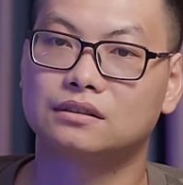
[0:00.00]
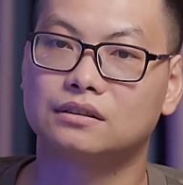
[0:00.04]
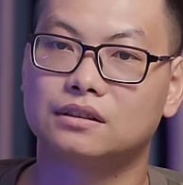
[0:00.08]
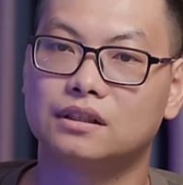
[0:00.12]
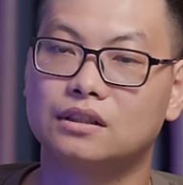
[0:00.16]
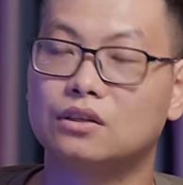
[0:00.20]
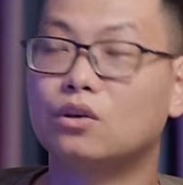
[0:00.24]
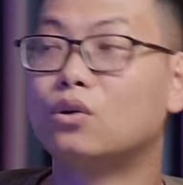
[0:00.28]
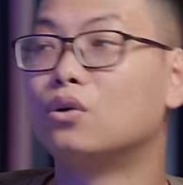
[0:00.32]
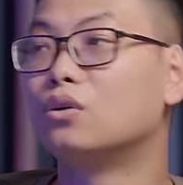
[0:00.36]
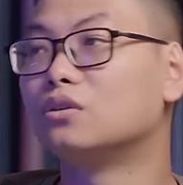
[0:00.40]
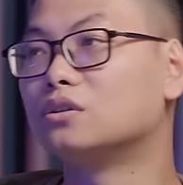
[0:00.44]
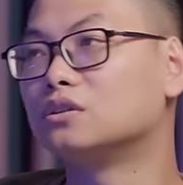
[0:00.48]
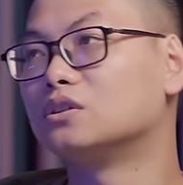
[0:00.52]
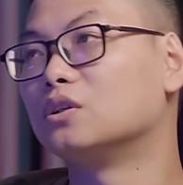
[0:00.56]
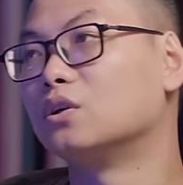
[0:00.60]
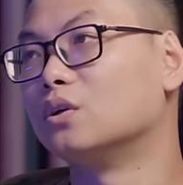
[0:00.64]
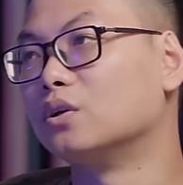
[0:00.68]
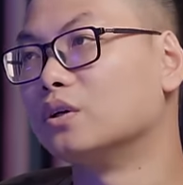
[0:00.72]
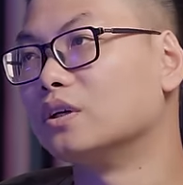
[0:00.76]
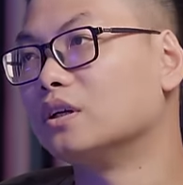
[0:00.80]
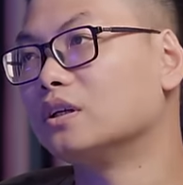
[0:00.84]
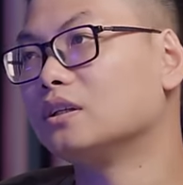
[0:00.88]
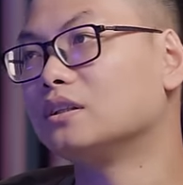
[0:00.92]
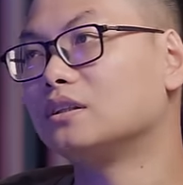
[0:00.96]
kết hôn
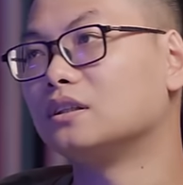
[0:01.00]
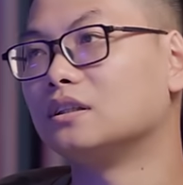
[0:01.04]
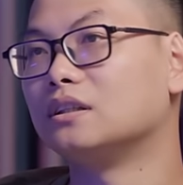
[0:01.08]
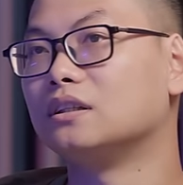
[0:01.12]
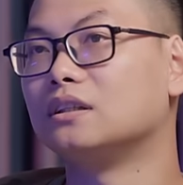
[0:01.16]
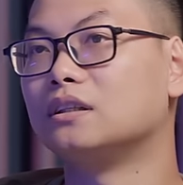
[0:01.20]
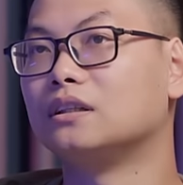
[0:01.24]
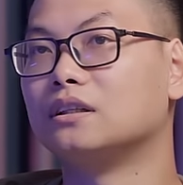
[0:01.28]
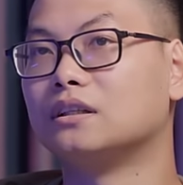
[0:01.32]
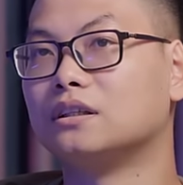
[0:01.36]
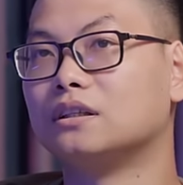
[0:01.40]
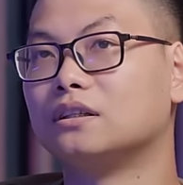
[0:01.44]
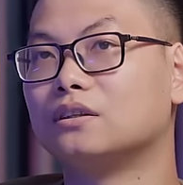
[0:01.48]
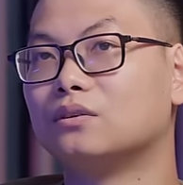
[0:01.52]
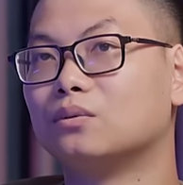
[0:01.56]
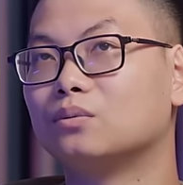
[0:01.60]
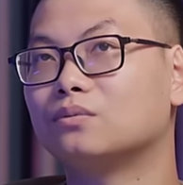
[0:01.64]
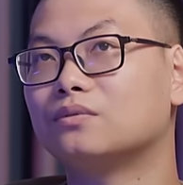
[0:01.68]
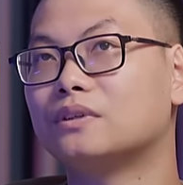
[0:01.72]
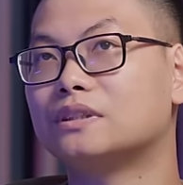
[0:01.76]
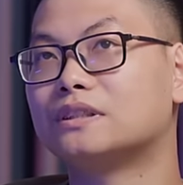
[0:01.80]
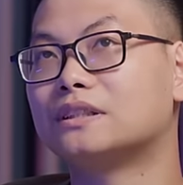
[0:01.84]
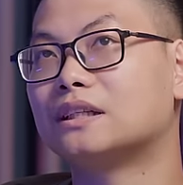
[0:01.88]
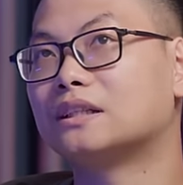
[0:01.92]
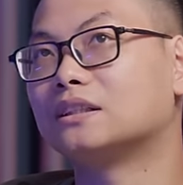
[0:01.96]
rồi ấy, thì
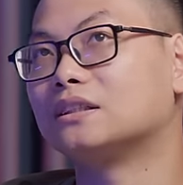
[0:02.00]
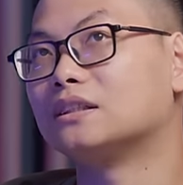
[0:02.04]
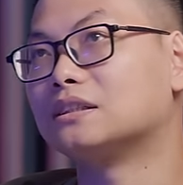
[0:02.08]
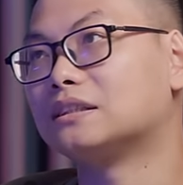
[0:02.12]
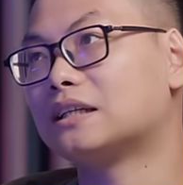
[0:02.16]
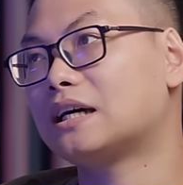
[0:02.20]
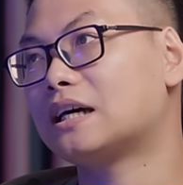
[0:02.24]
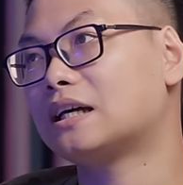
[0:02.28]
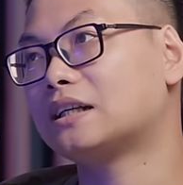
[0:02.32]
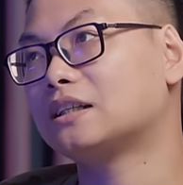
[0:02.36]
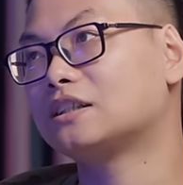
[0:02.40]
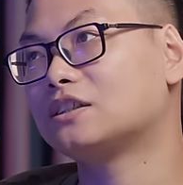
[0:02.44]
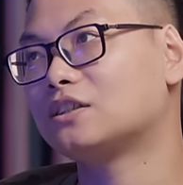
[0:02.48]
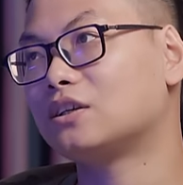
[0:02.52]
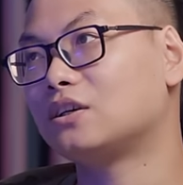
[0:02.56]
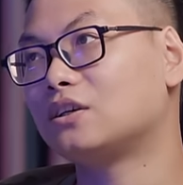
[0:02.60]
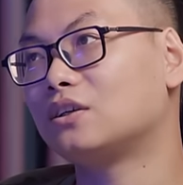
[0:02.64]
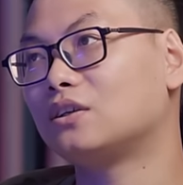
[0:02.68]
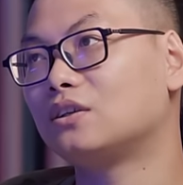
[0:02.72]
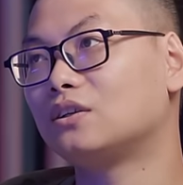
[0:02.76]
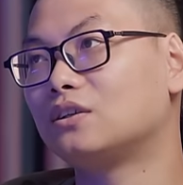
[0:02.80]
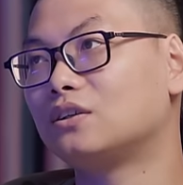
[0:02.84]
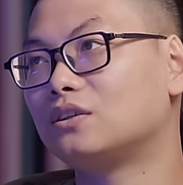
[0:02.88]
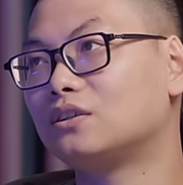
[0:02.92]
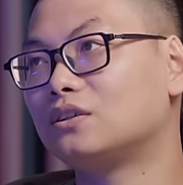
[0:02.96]
cũng phải dành thời gian
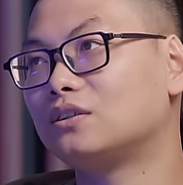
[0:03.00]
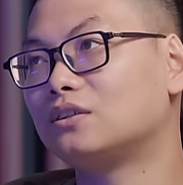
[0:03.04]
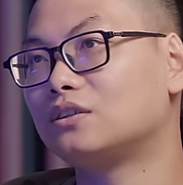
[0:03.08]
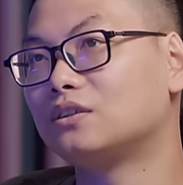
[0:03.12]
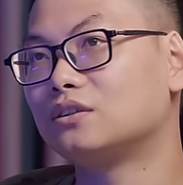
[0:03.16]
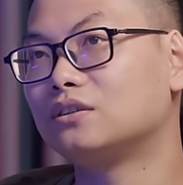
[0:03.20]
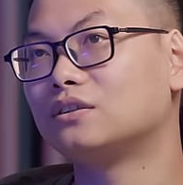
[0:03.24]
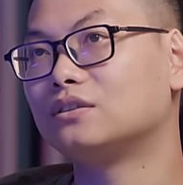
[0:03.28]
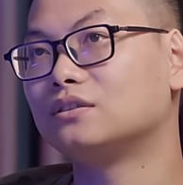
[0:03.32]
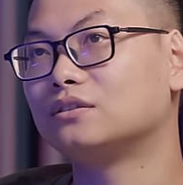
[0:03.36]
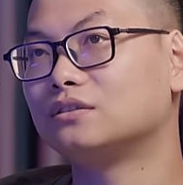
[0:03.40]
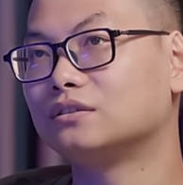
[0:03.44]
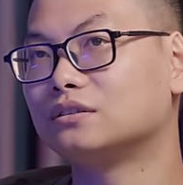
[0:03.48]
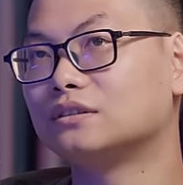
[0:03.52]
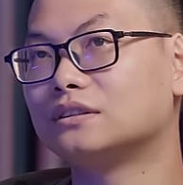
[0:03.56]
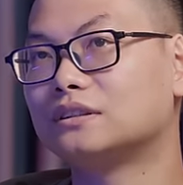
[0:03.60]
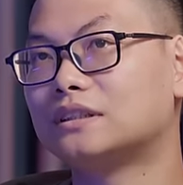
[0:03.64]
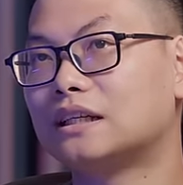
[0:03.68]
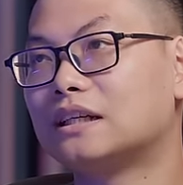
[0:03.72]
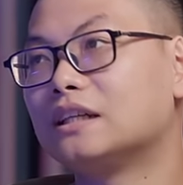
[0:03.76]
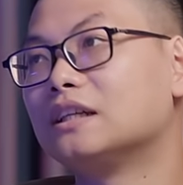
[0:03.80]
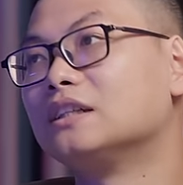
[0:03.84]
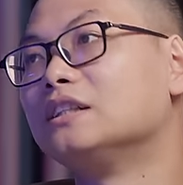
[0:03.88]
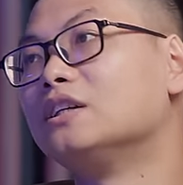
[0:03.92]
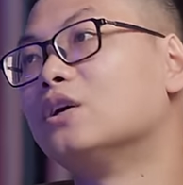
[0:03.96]
cho
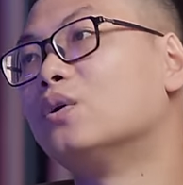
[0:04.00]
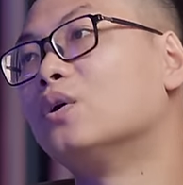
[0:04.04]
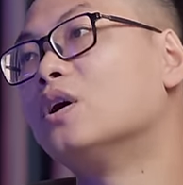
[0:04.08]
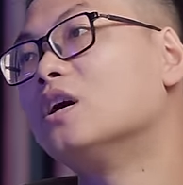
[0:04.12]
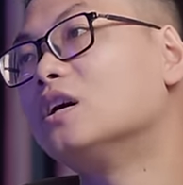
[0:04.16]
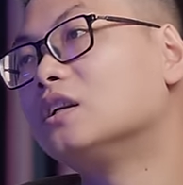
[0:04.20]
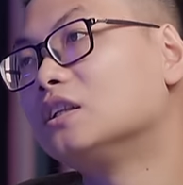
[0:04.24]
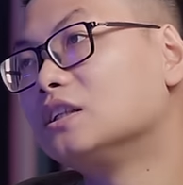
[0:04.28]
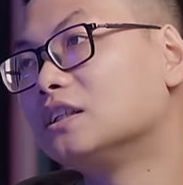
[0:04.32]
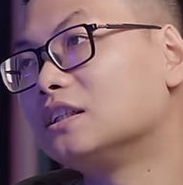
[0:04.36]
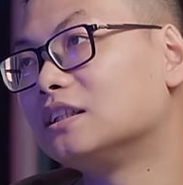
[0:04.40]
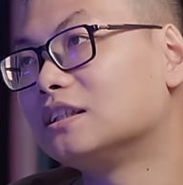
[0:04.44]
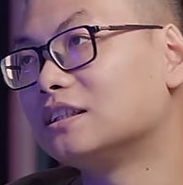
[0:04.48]
gia đình nhiều hơn.